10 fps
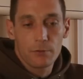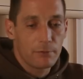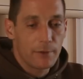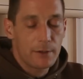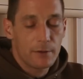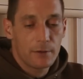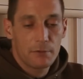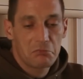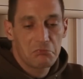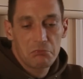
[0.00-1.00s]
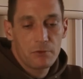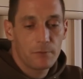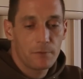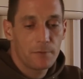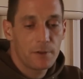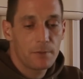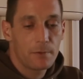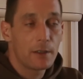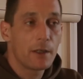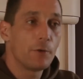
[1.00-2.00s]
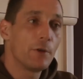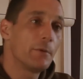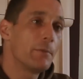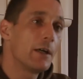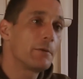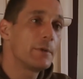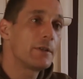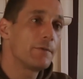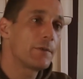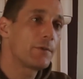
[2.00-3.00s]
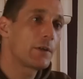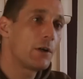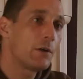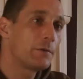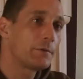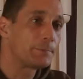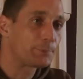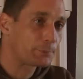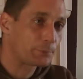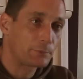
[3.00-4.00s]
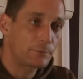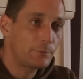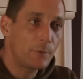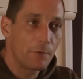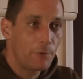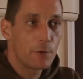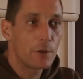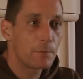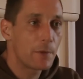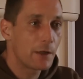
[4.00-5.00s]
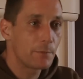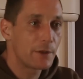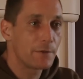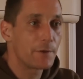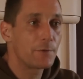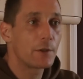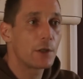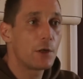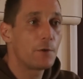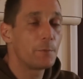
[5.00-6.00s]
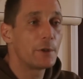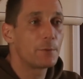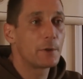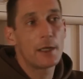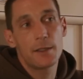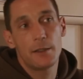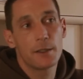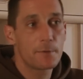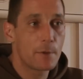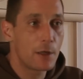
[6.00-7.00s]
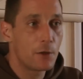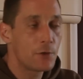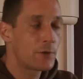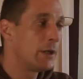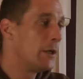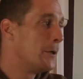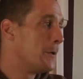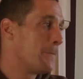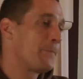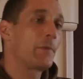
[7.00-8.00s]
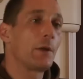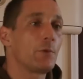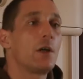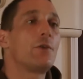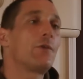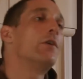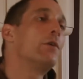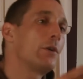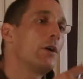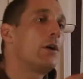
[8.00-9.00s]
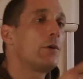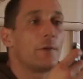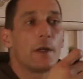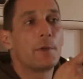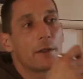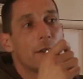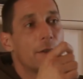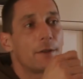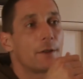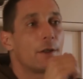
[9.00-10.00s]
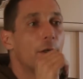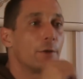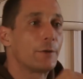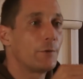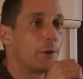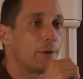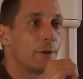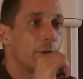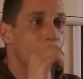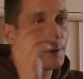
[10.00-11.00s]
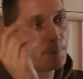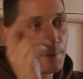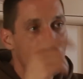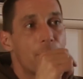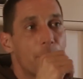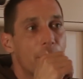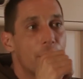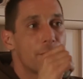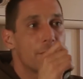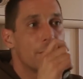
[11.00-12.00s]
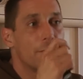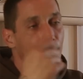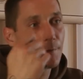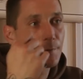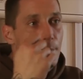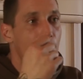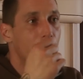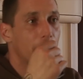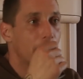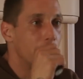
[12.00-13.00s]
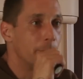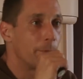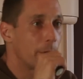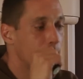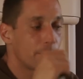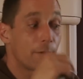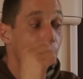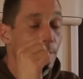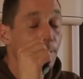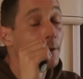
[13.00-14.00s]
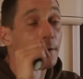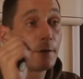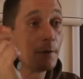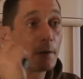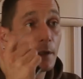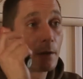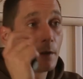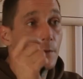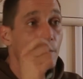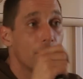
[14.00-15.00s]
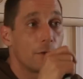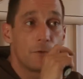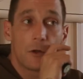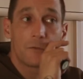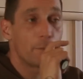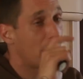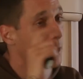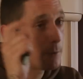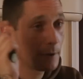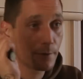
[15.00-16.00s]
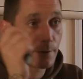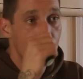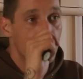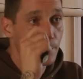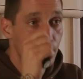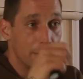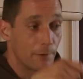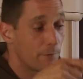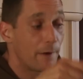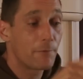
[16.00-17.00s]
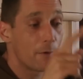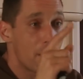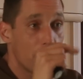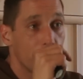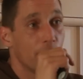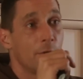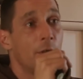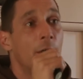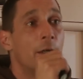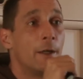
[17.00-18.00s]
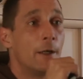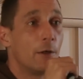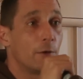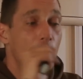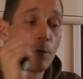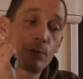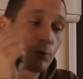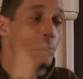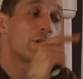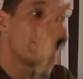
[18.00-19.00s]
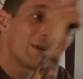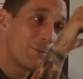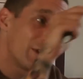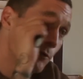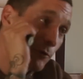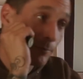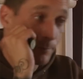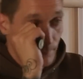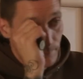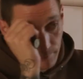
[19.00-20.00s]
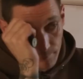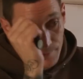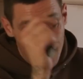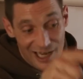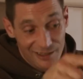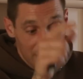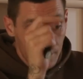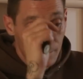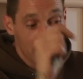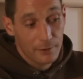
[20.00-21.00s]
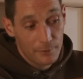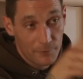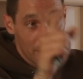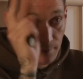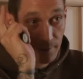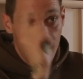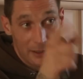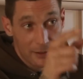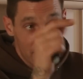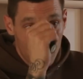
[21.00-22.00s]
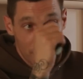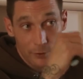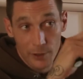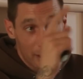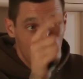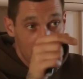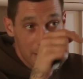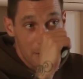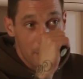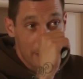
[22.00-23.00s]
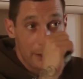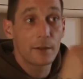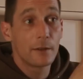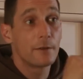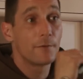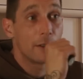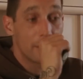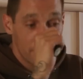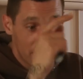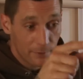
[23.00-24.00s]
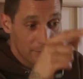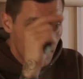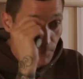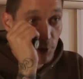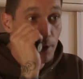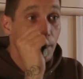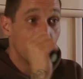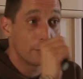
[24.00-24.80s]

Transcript: so, weiß nicht, so für 200, 300 Mark ein bisschen was verkauft. 400 Mark ein bisschen was verkauft, bin ich mit Eis erstmal raus. Hab draußen auch geraucht. Wir haben da drin nicht geraucht, wollte ich nicht. Wir haben draußen geraucht, weil wir verkauft haben. habe ich gesagt, wir rauchen nicht wir gehen raus, irgendwo auf den Parkplatz und sonst hin, auch weg vom Auto. Und Autoschlüssel bleibt auf dem Rad legen. Wir sehen das Auto, da geht keiner bei. Wenn nicht, bin, sind wir schnell